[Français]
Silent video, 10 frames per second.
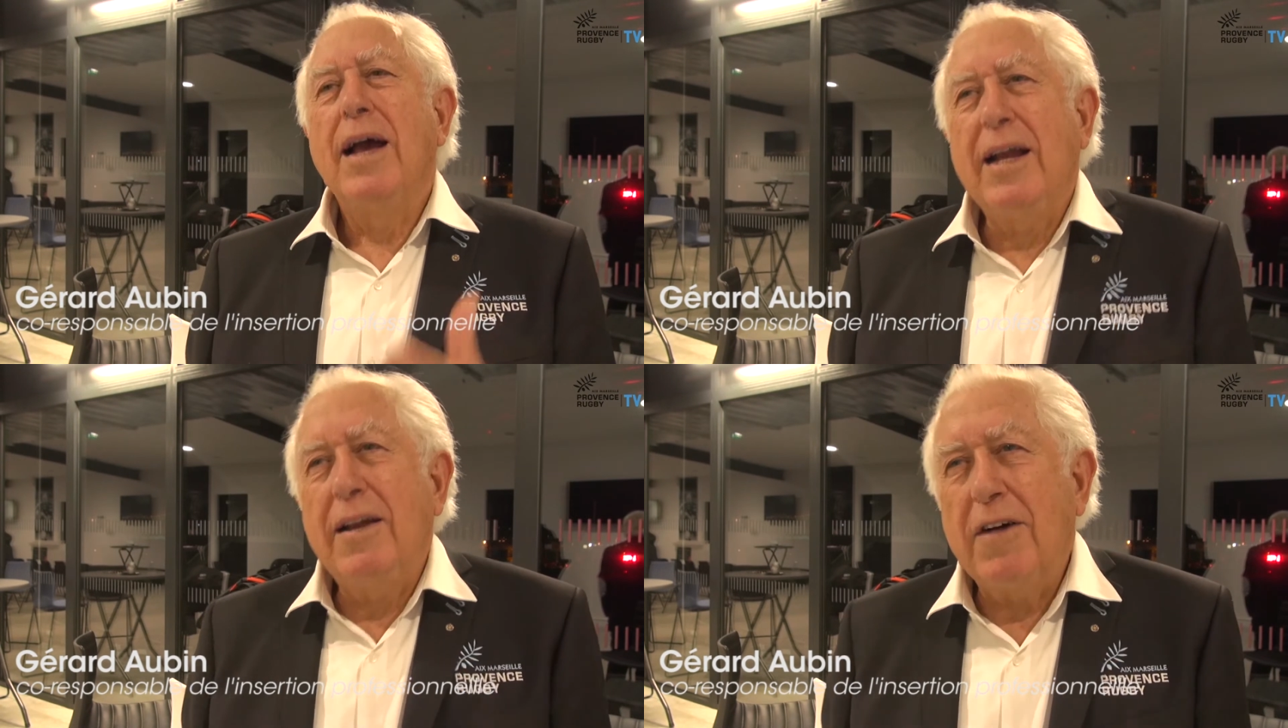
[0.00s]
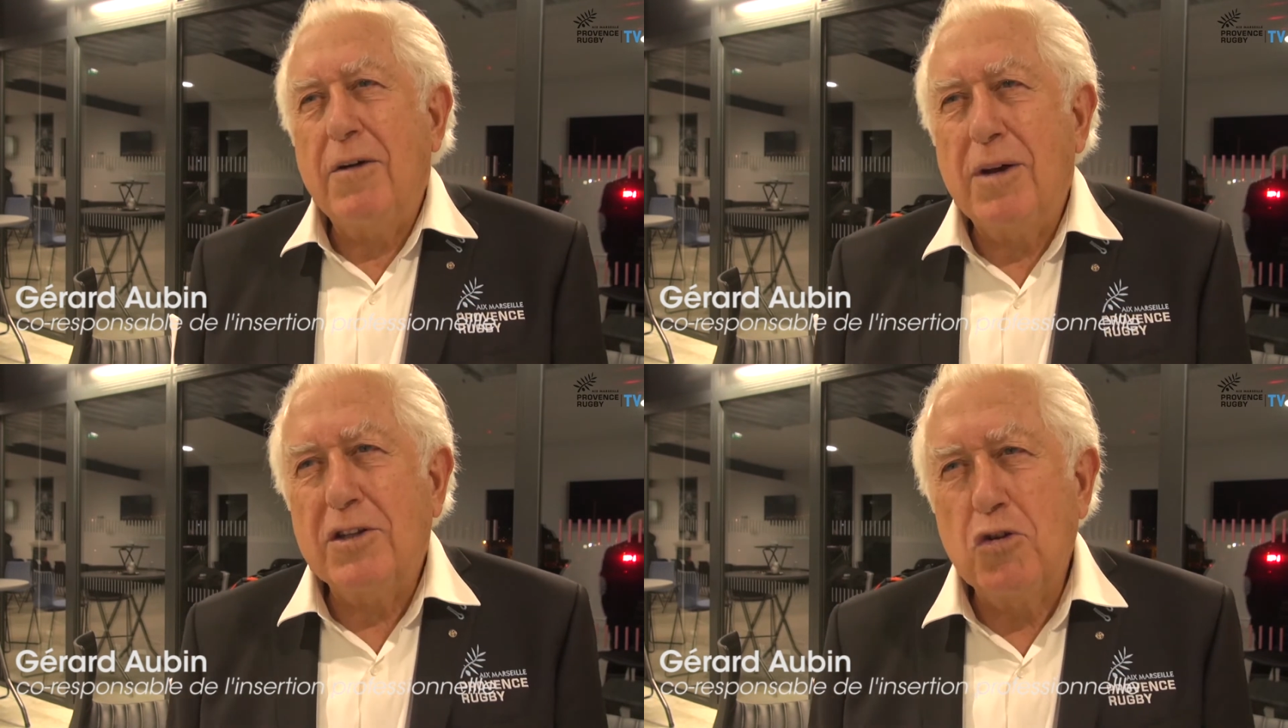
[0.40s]
et
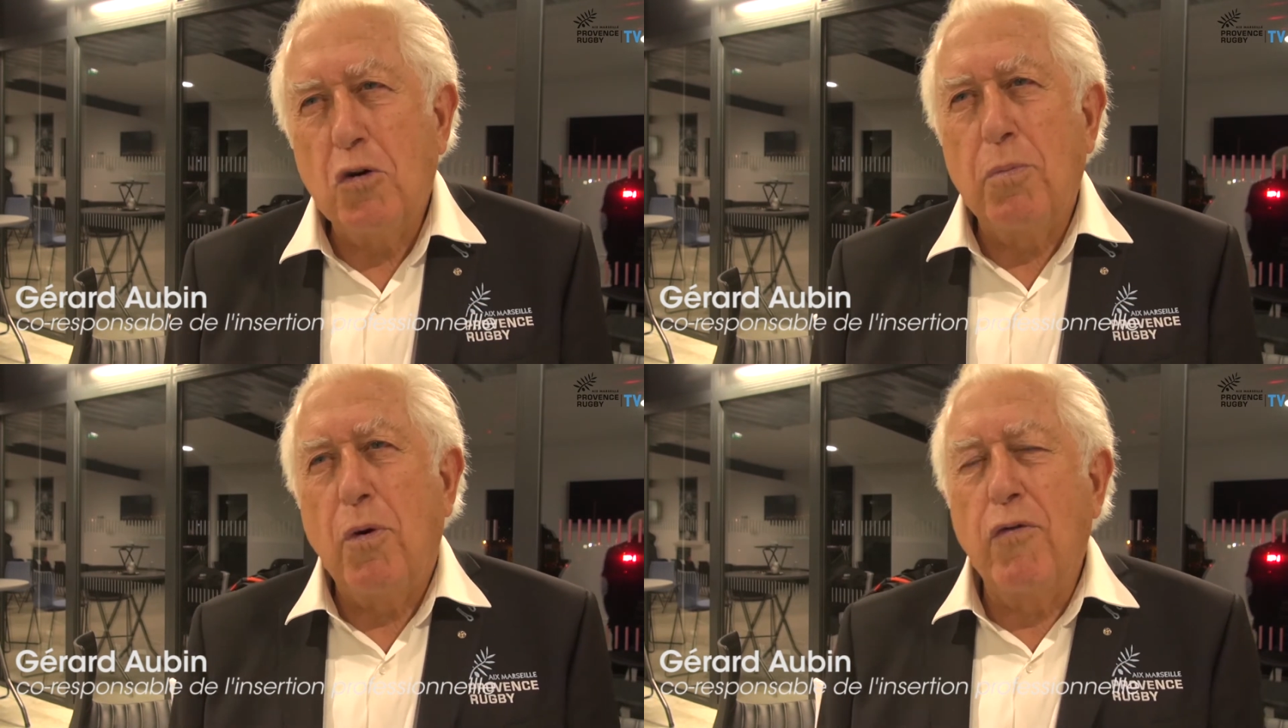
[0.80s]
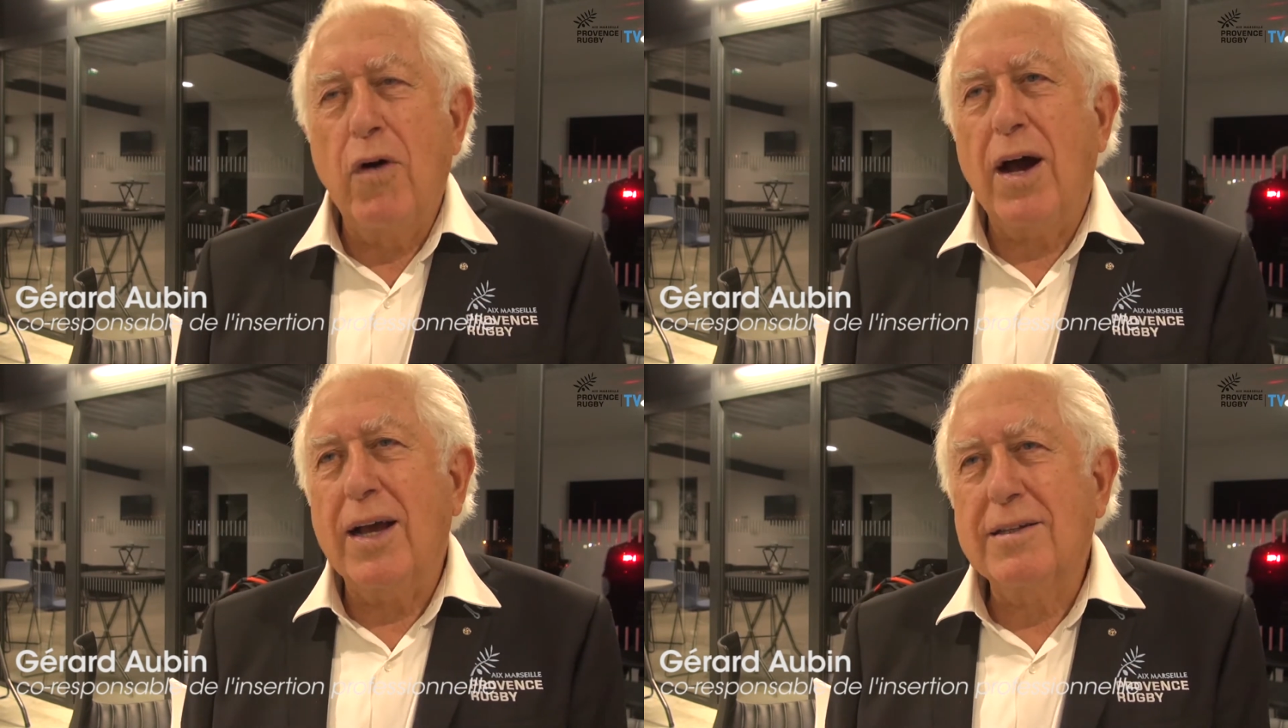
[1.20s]
d'évaluation pour
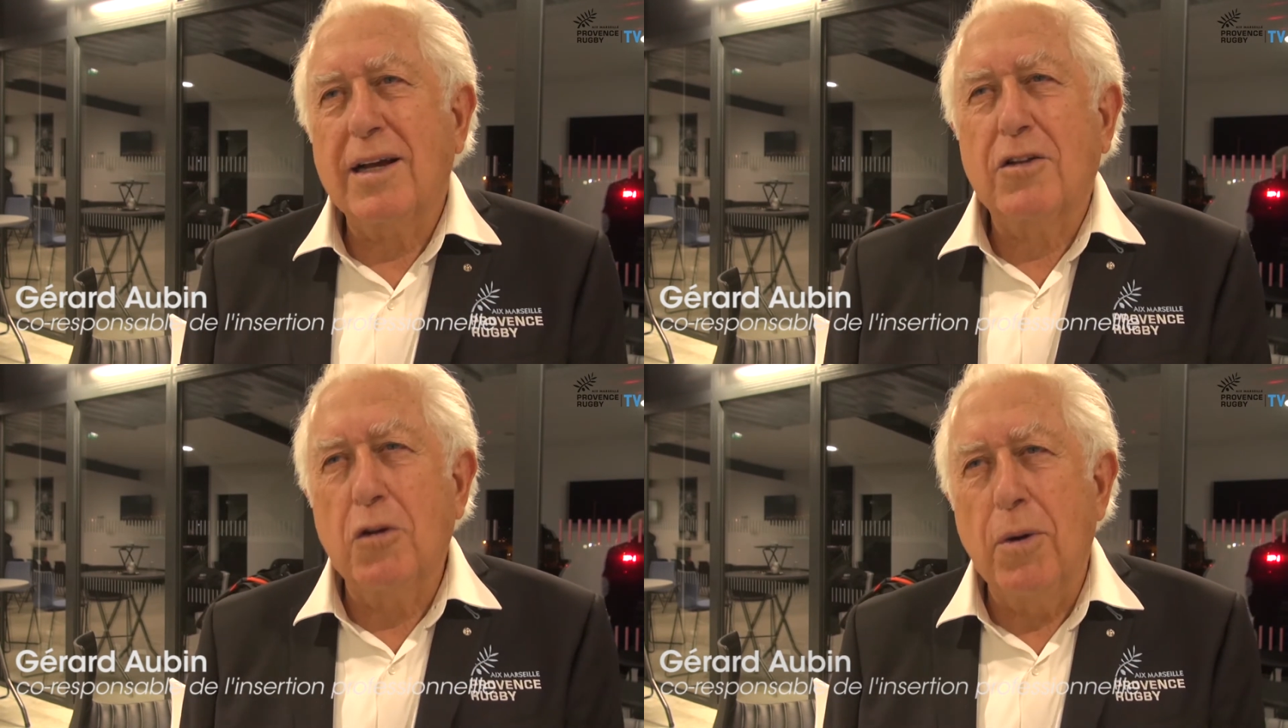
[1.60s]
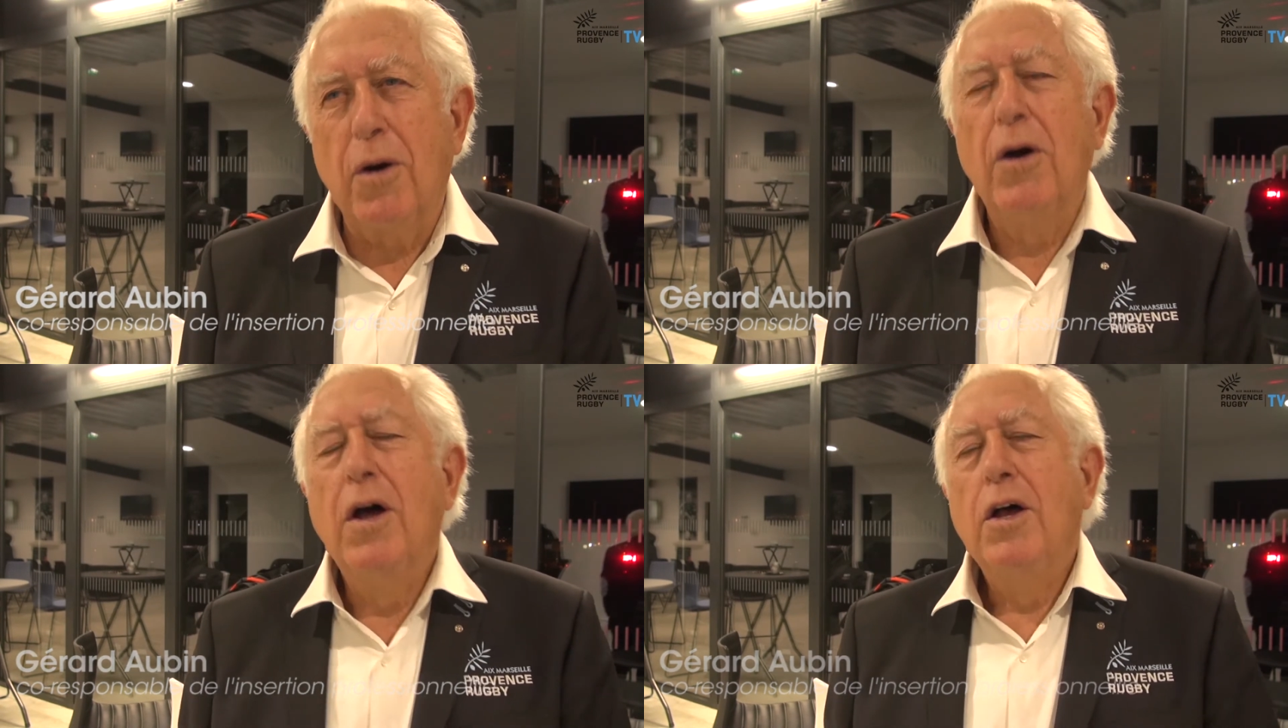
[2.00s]
voir
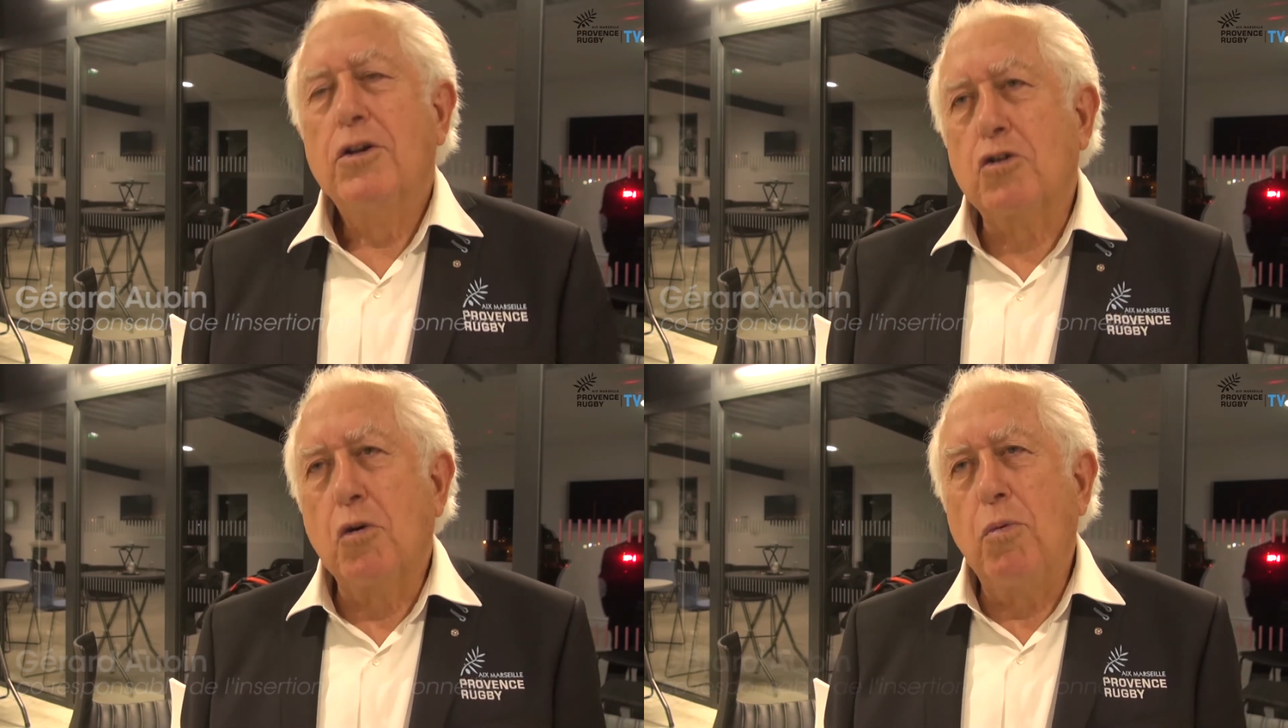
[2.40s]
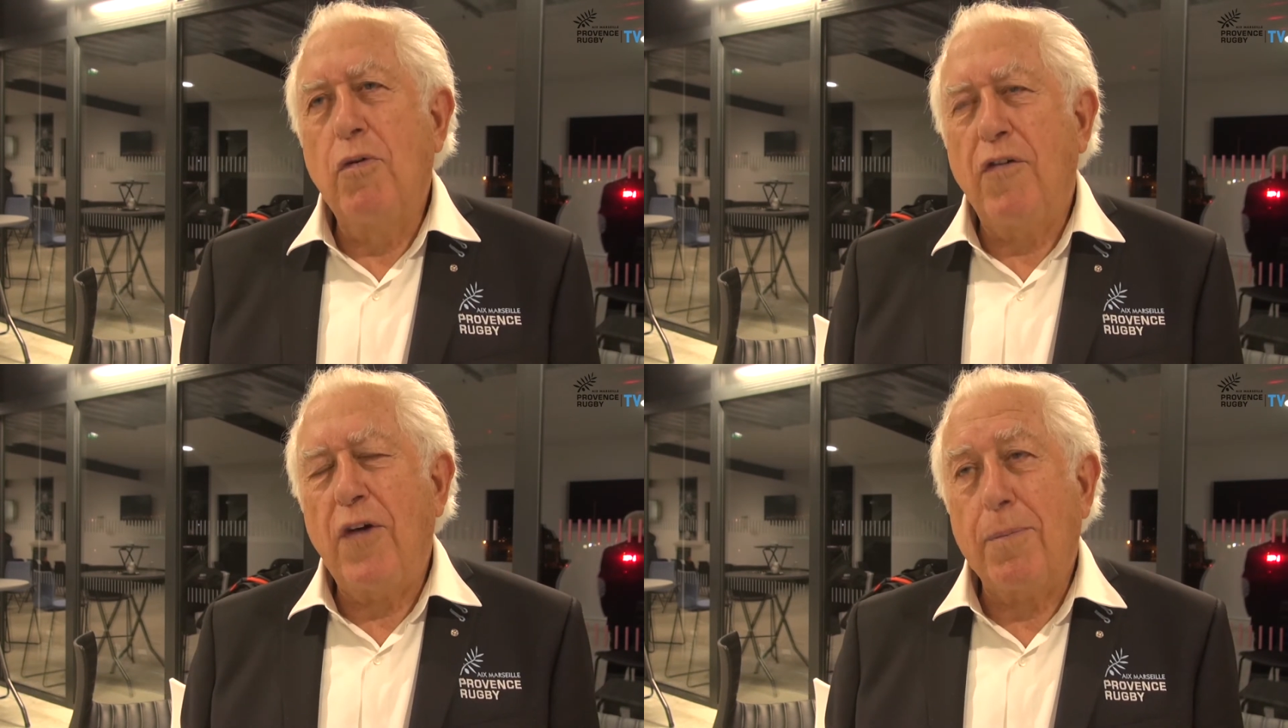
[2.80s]
exactement ce qu'on
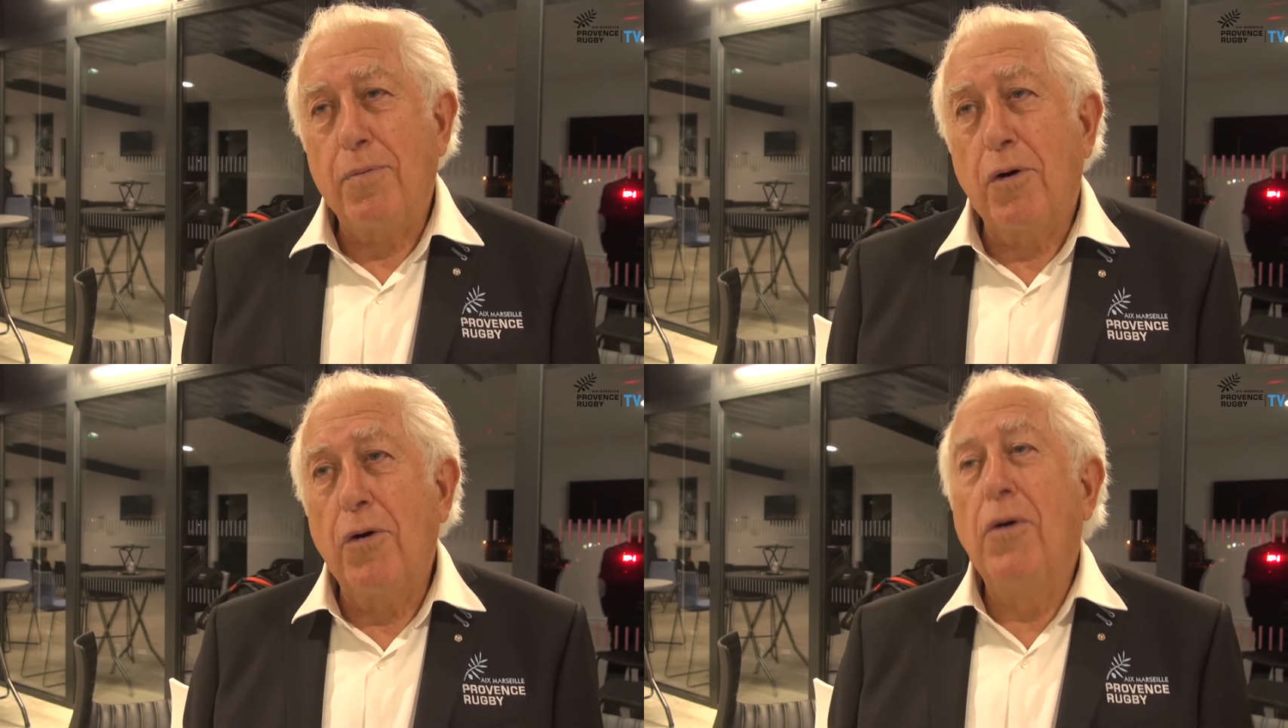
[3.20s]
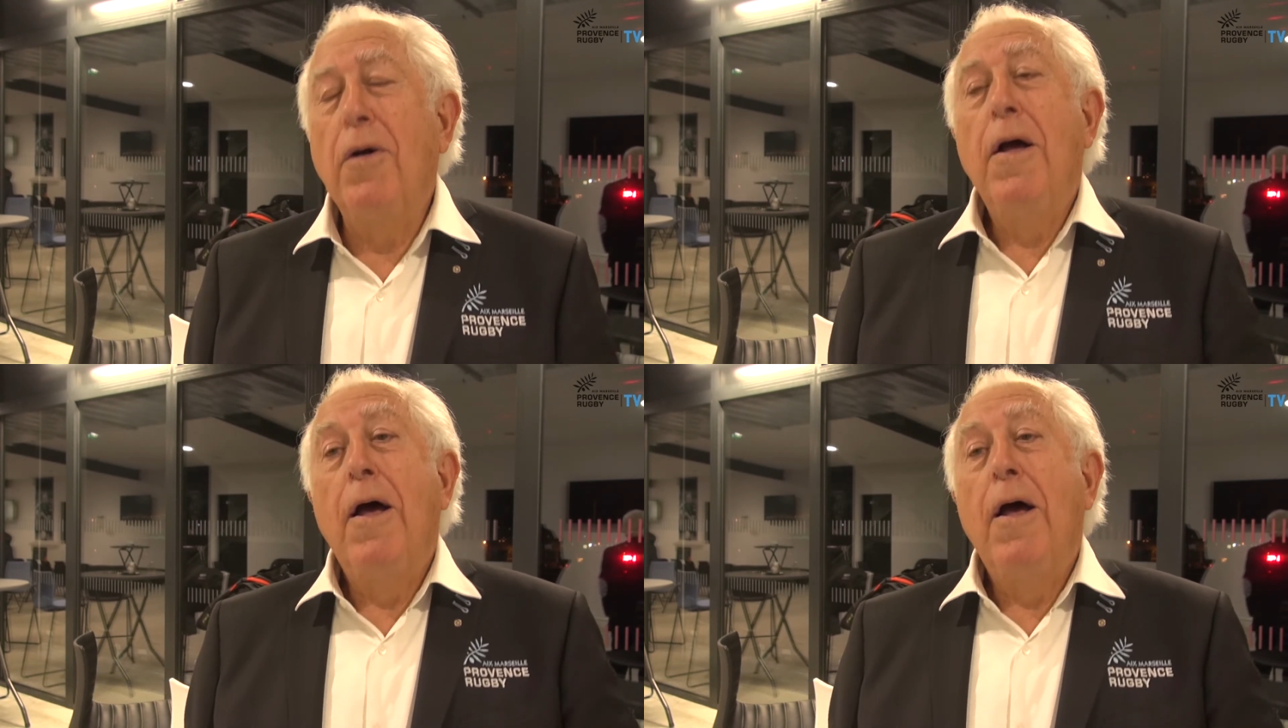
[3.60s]
pouvait faire pour eux.